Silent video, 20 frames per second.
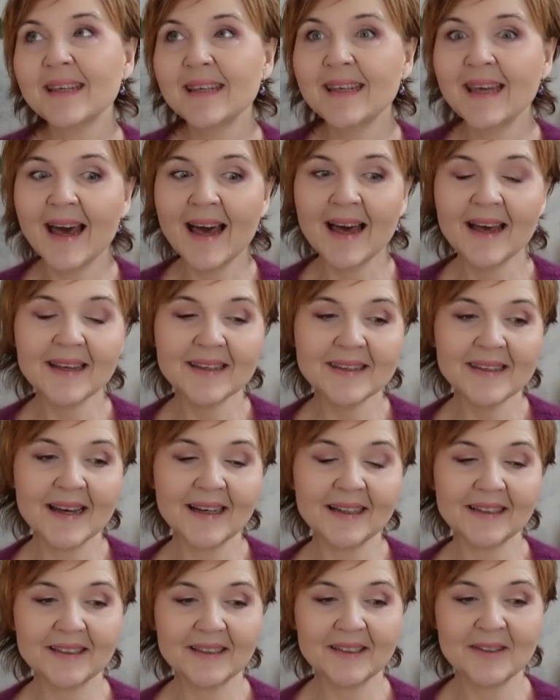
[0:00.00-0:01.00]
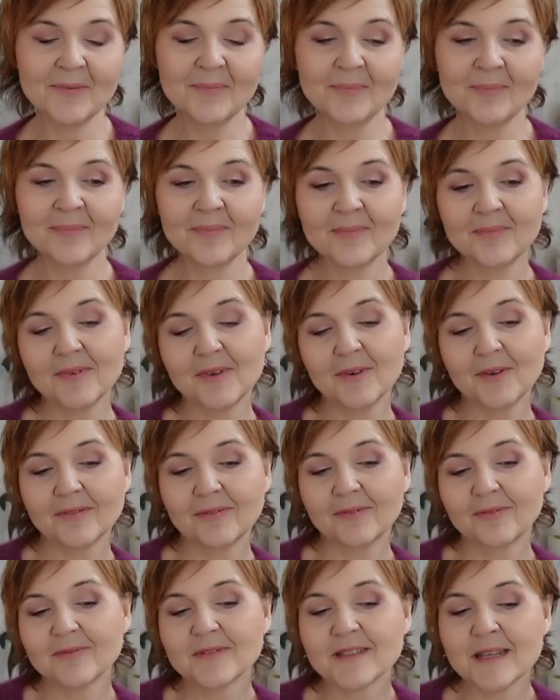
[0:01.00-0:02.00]
Ja jak
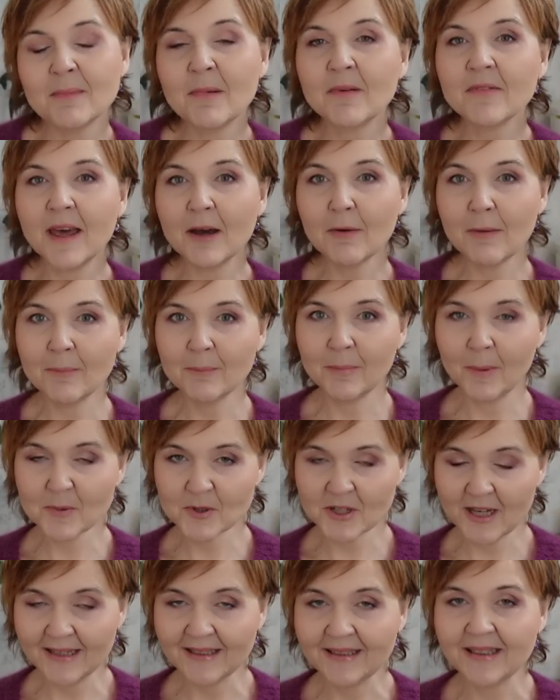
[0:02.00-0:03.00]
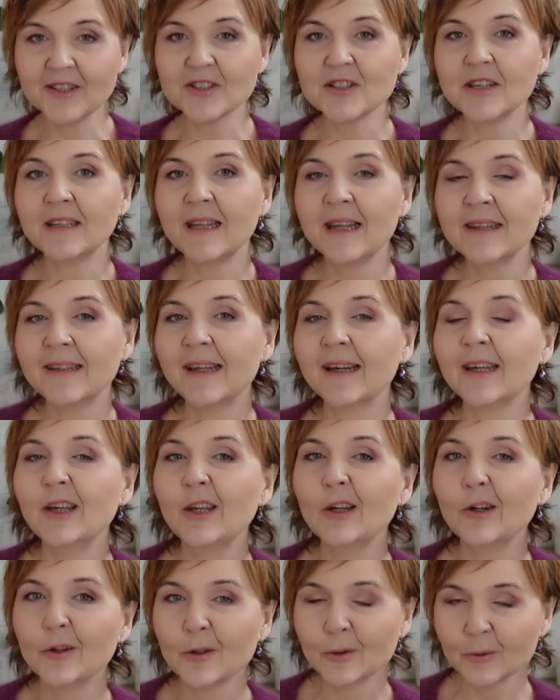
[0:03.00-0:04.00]
zamawiałam poprzedni, czyli ten
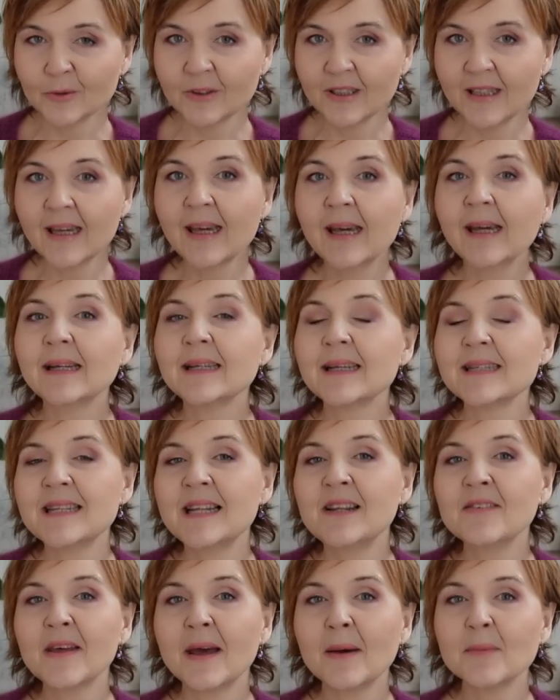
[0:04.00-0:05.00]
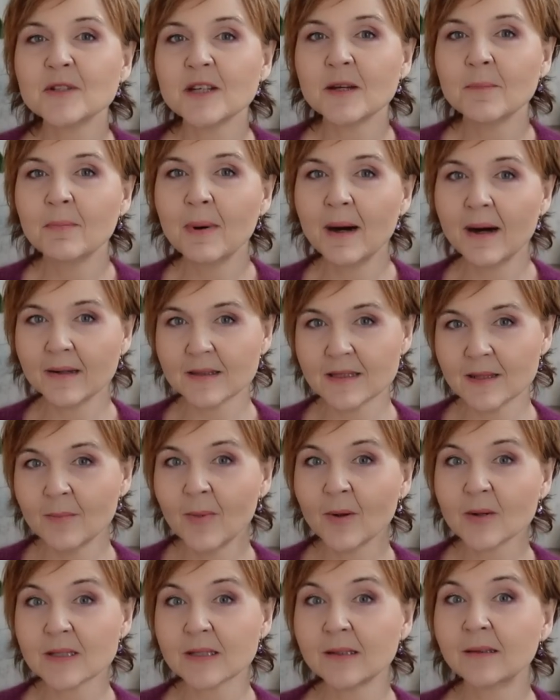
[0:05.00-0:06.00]
taki rudy, zastanawiałam się
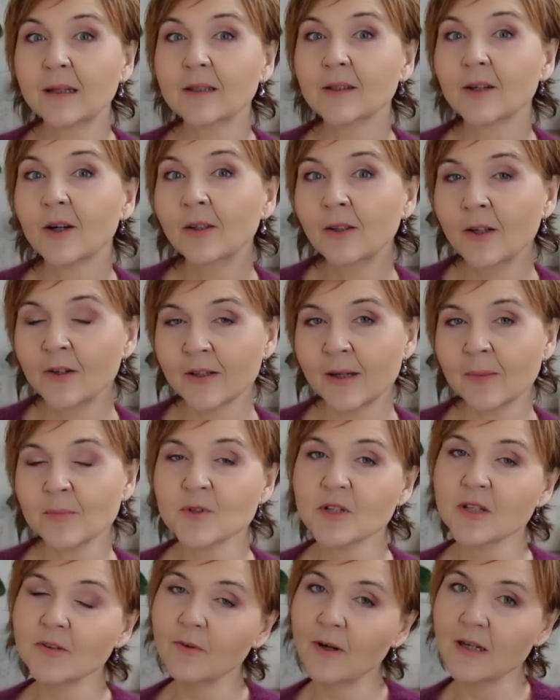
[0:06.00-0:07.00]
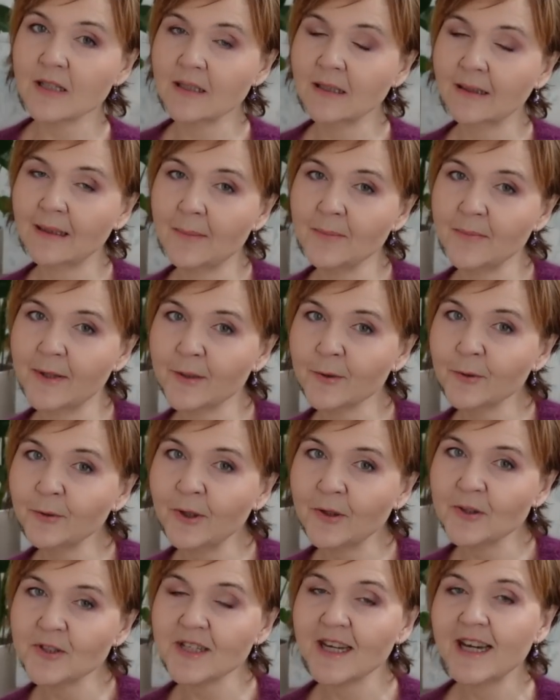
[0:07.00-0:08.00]
bardzo mocno nad kolorem, czy właśnie tam ta
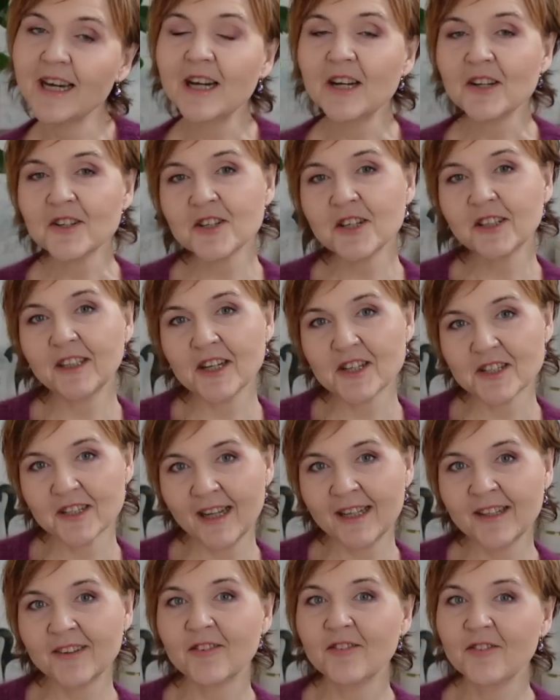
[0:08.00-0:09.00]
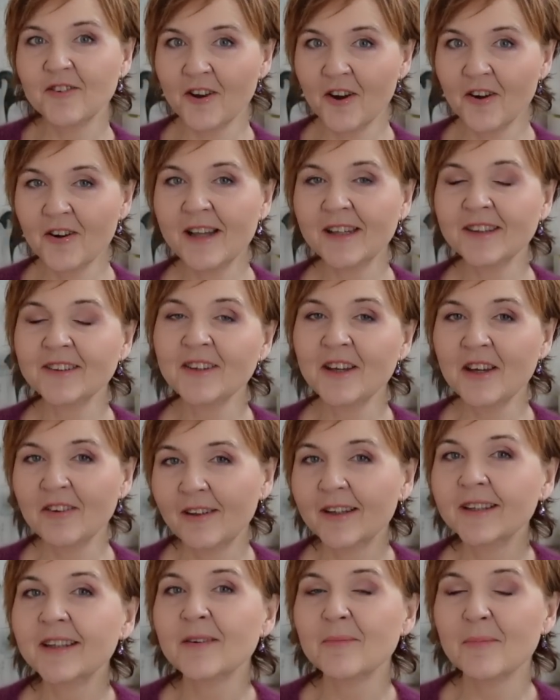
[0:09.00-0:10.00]
rudość, czy też ten fiolet, no
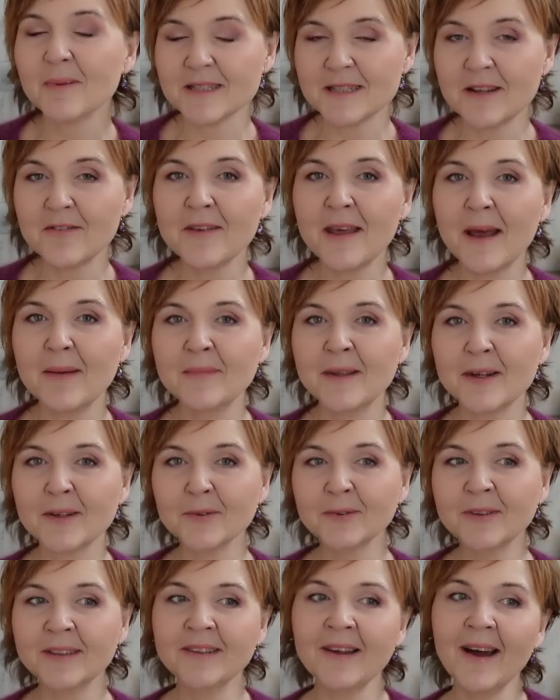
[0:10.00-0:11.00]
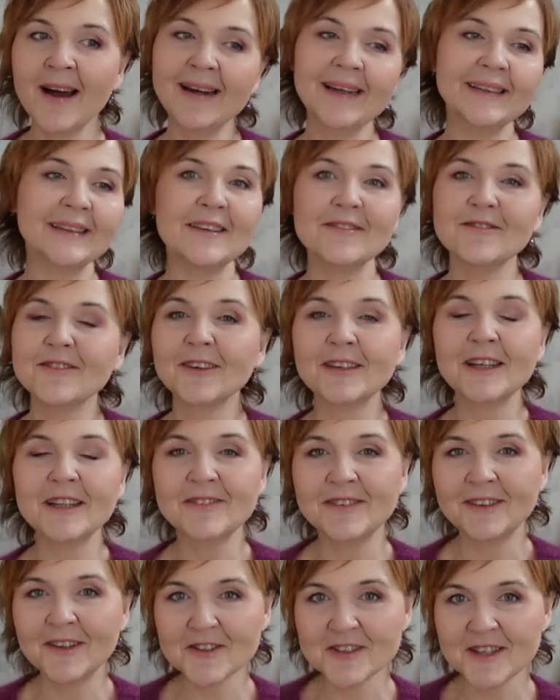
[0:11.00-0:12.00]
i wtedy postawiłam na rudy, no ale ten
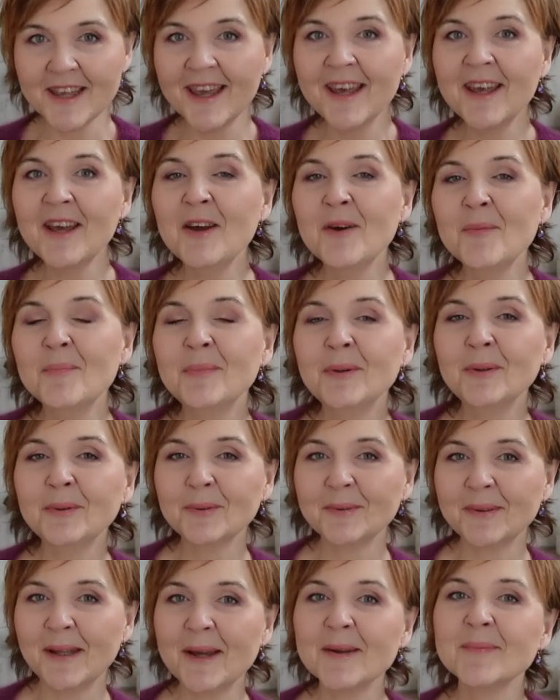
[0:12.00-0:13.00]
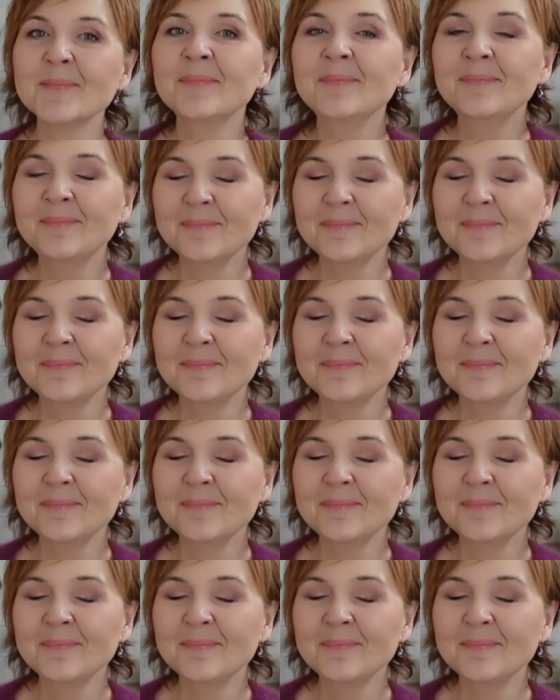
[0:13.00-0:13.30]
fiolet widocznie był tutaj